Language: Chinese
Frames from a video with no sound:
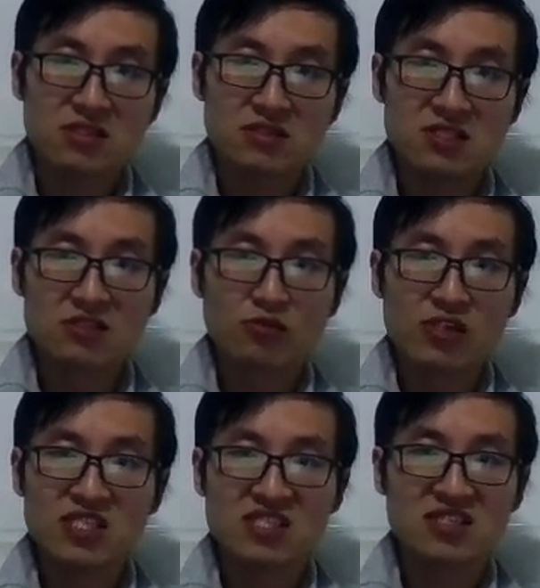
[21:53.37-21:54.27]
自我
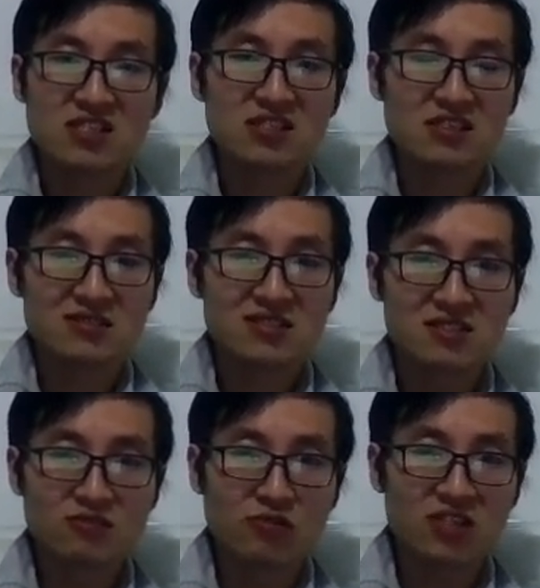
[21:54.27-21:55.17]
牺牲性的、自
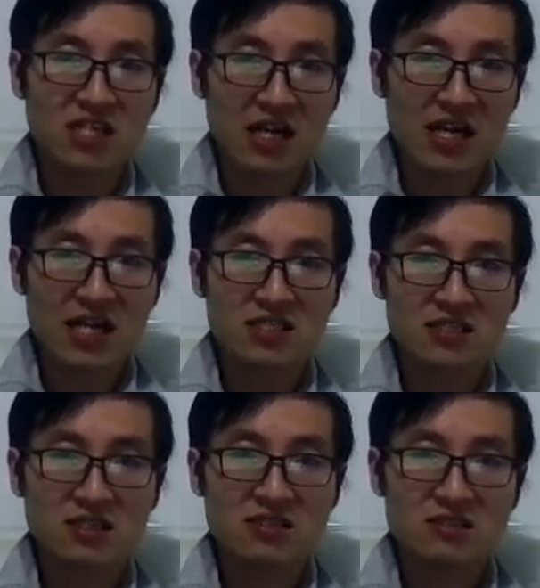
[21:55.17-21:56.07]
我伤害性的，